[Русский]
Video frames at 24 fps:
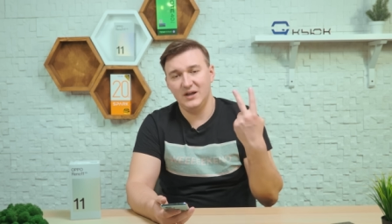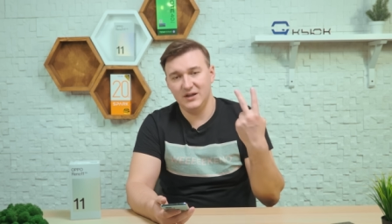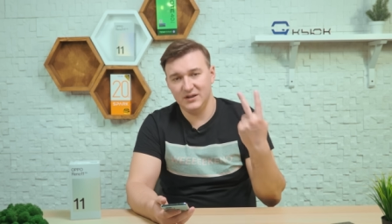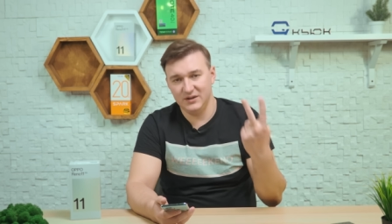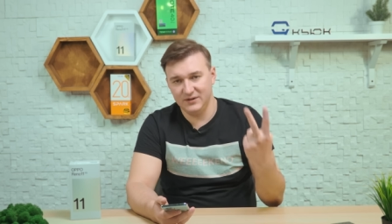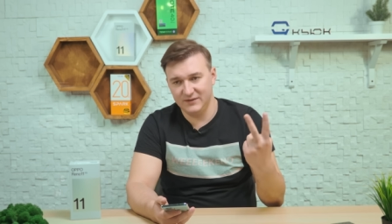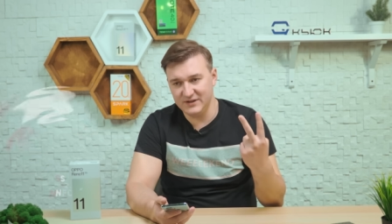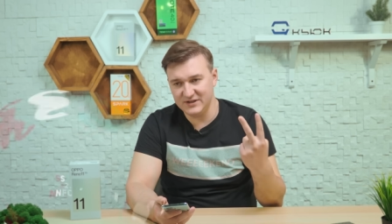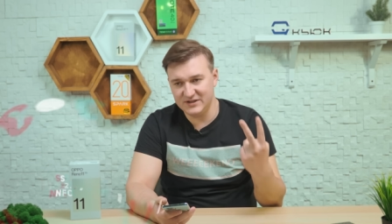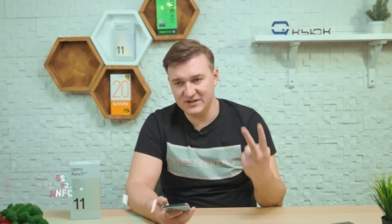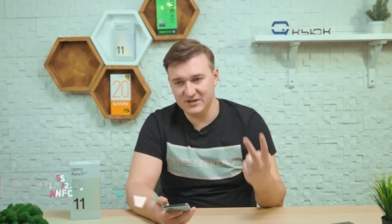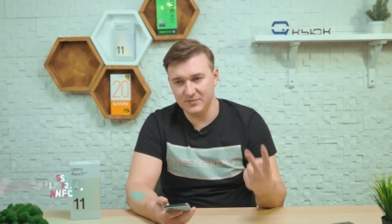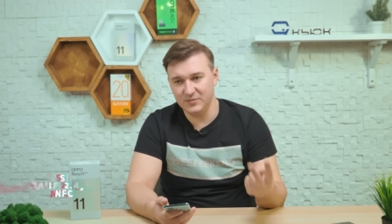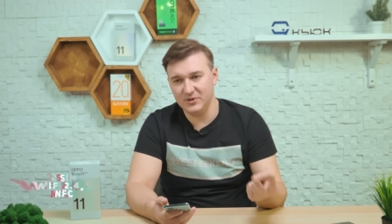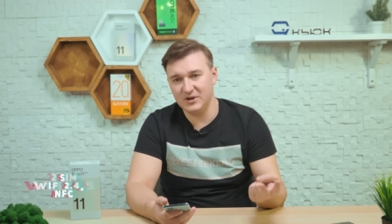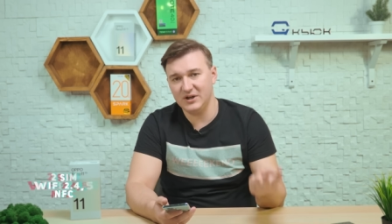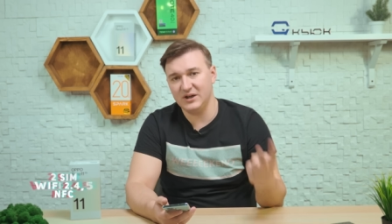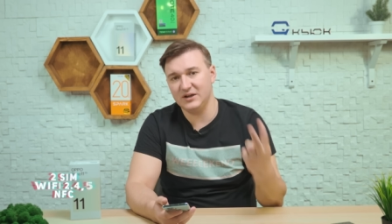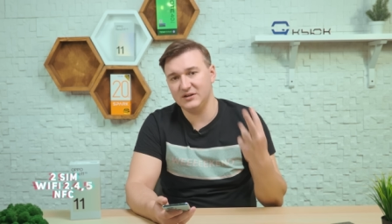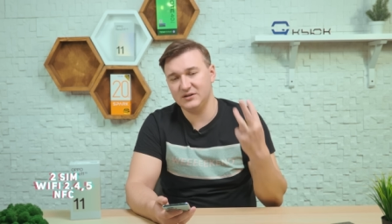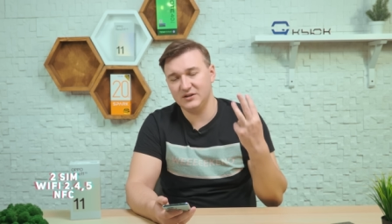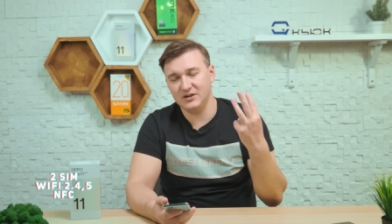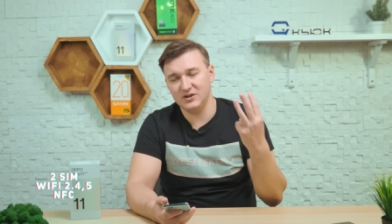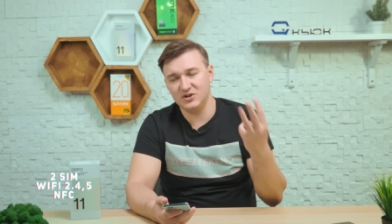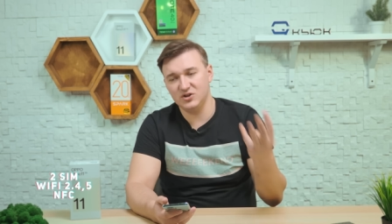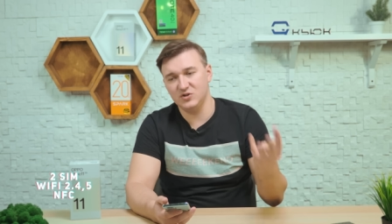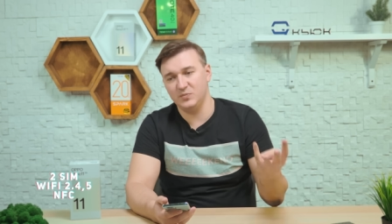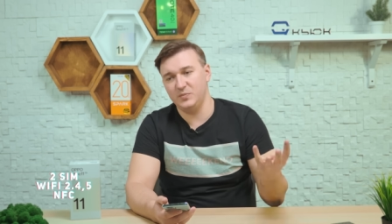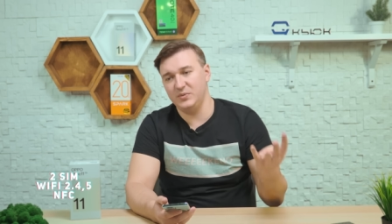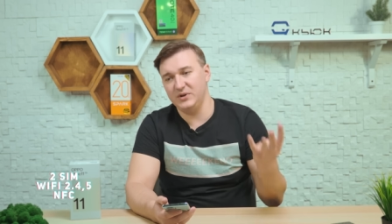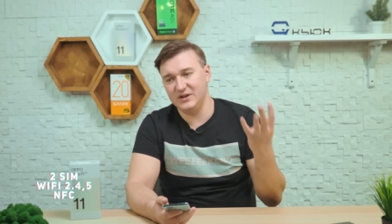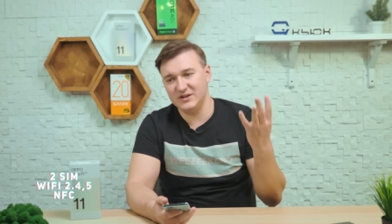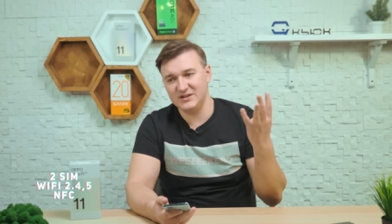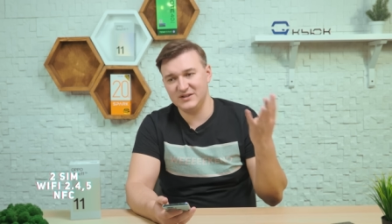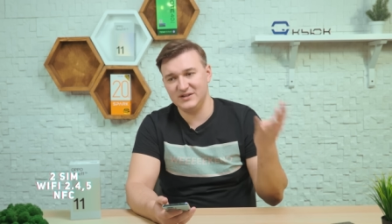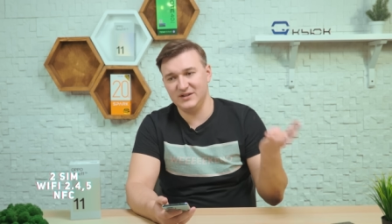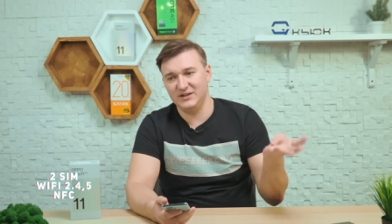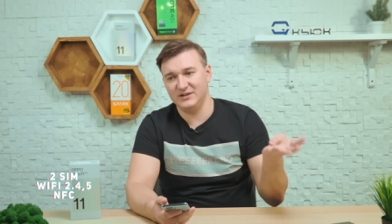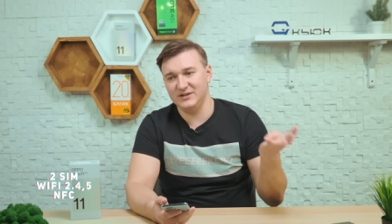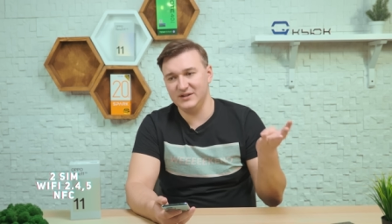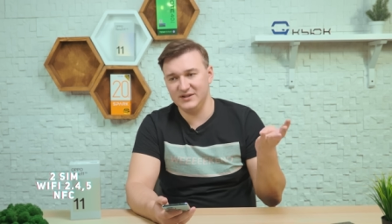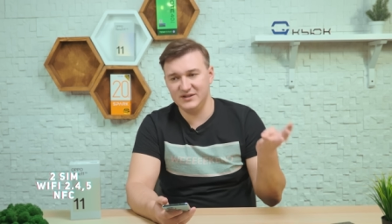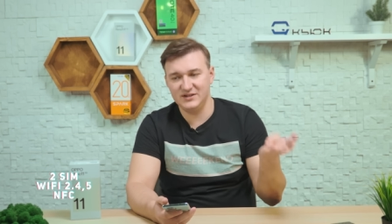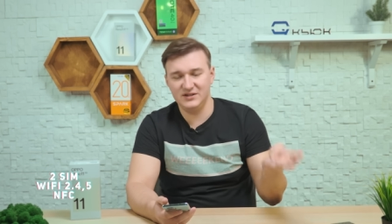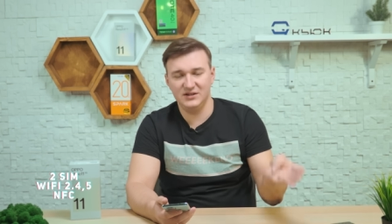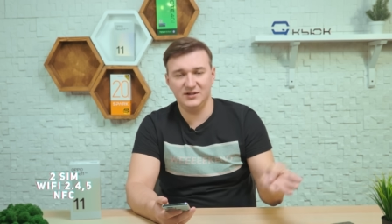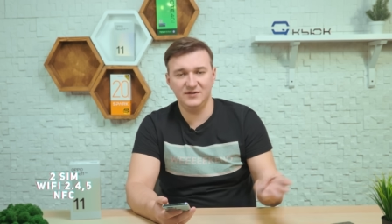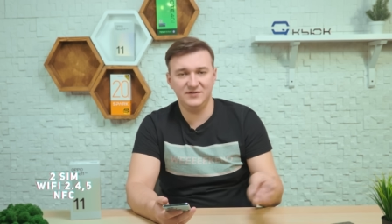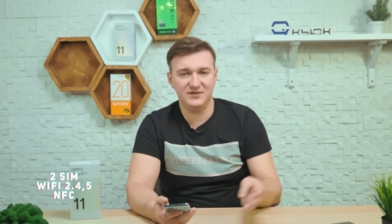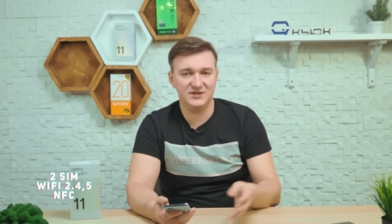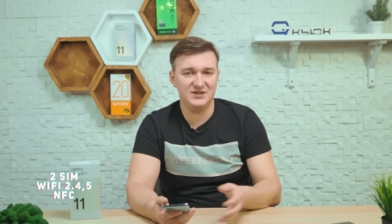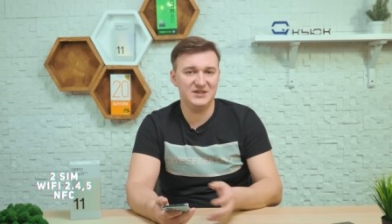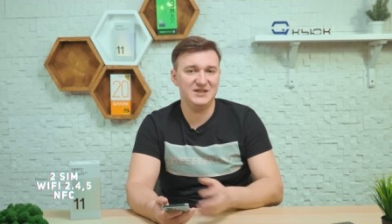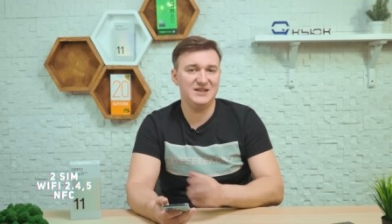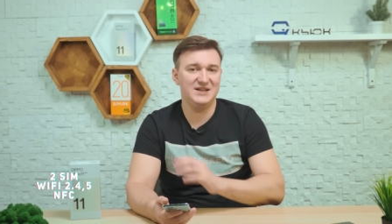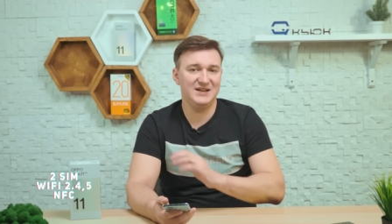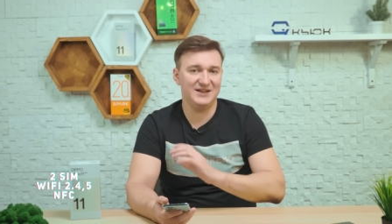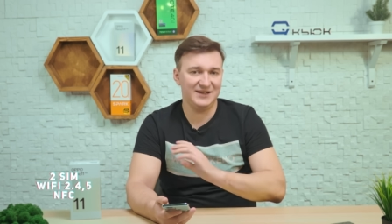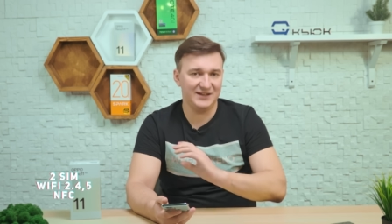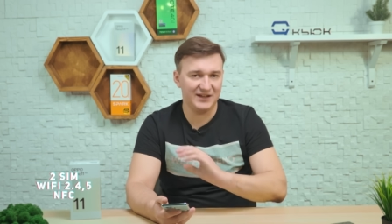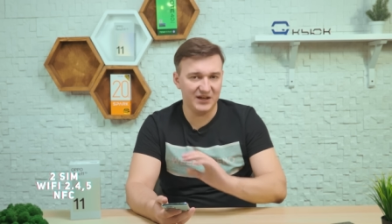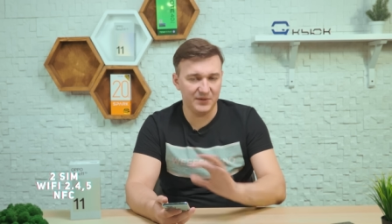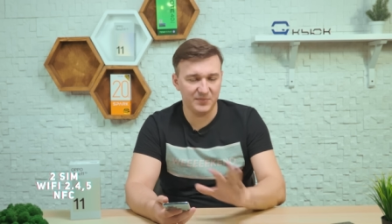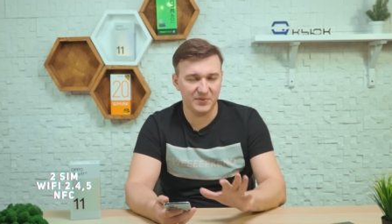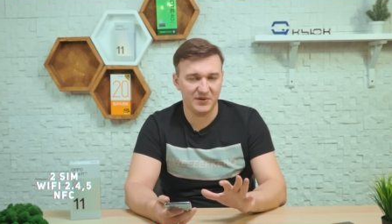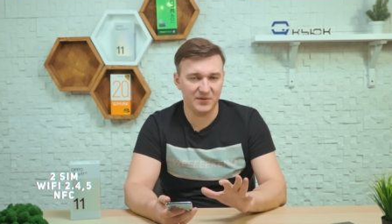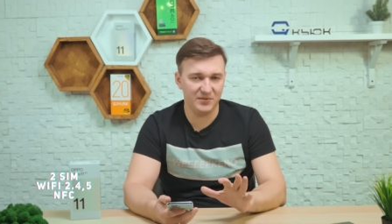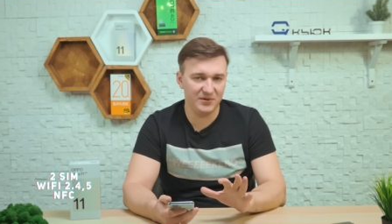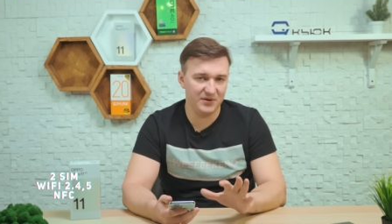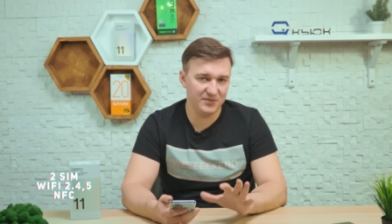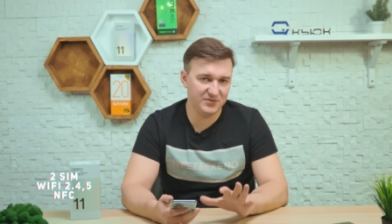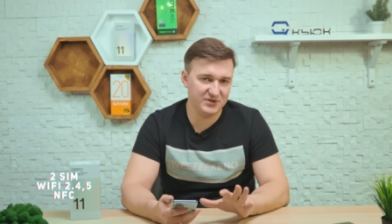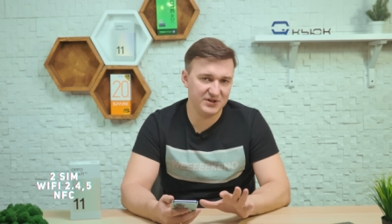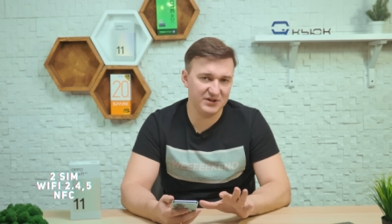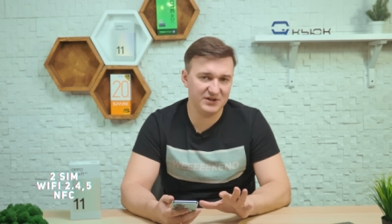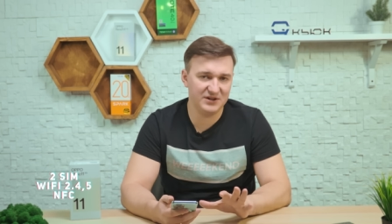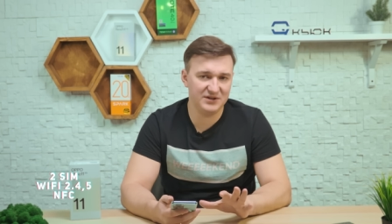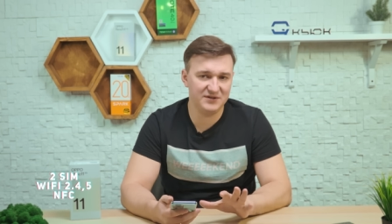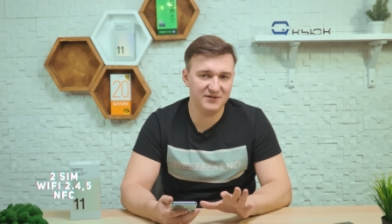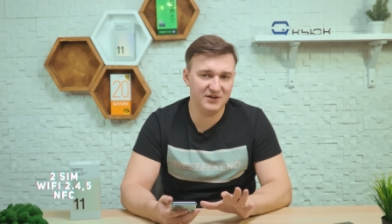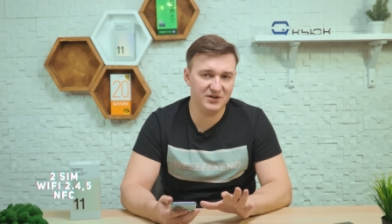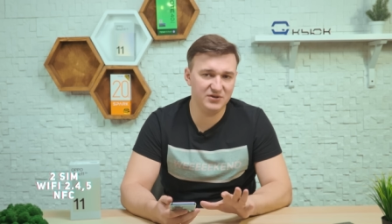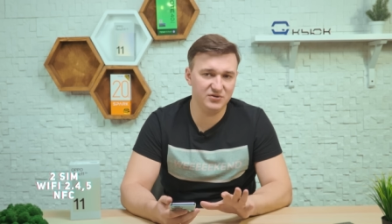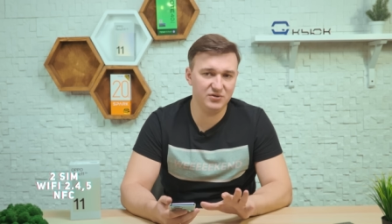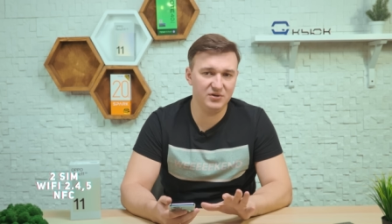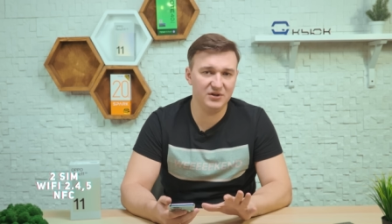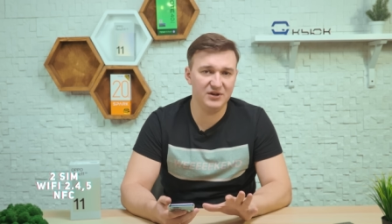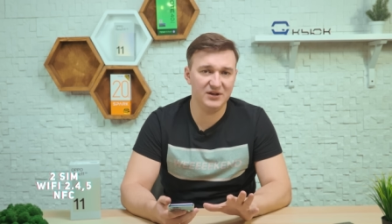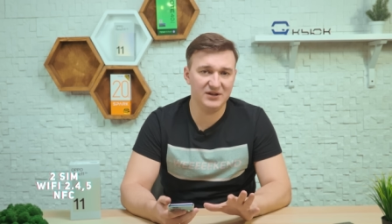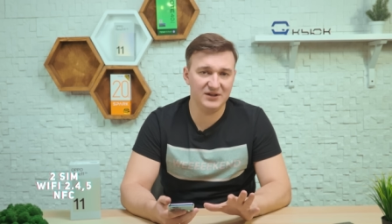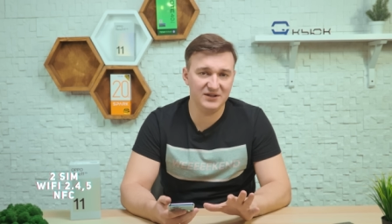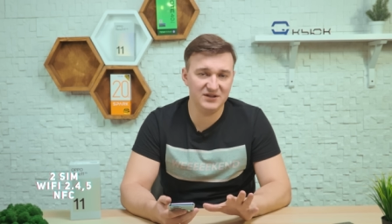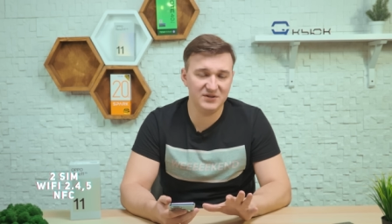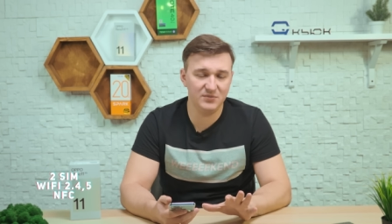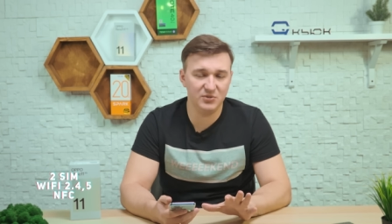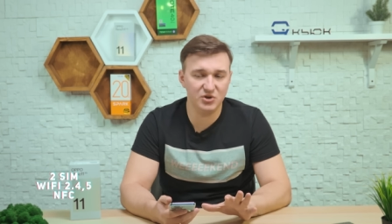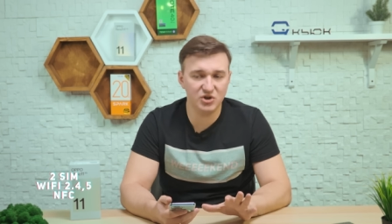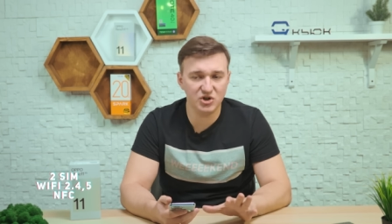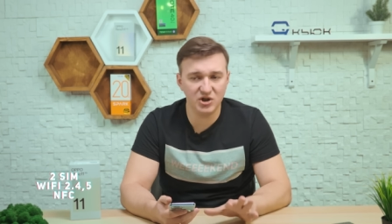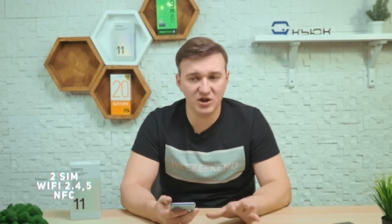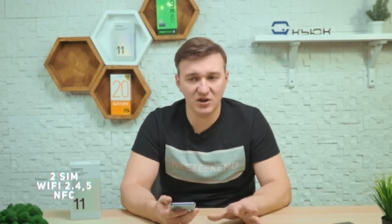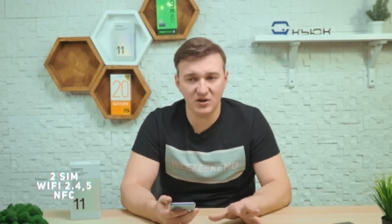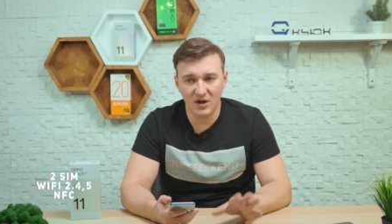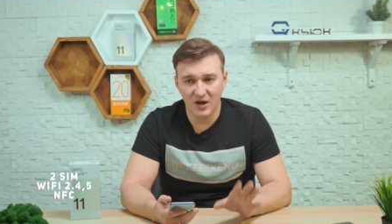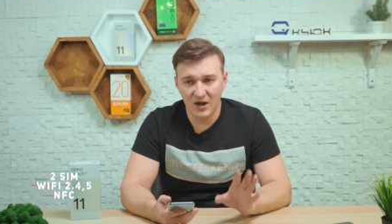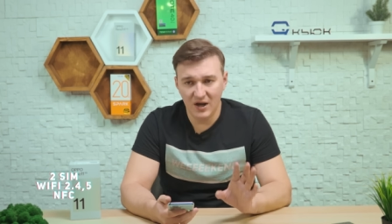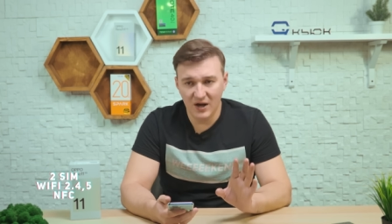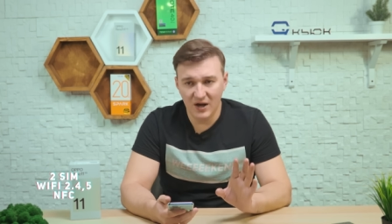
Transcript: Две сим-карты, GPS, GLONASS, NFC, никаких проблем с этой связью я не замечал.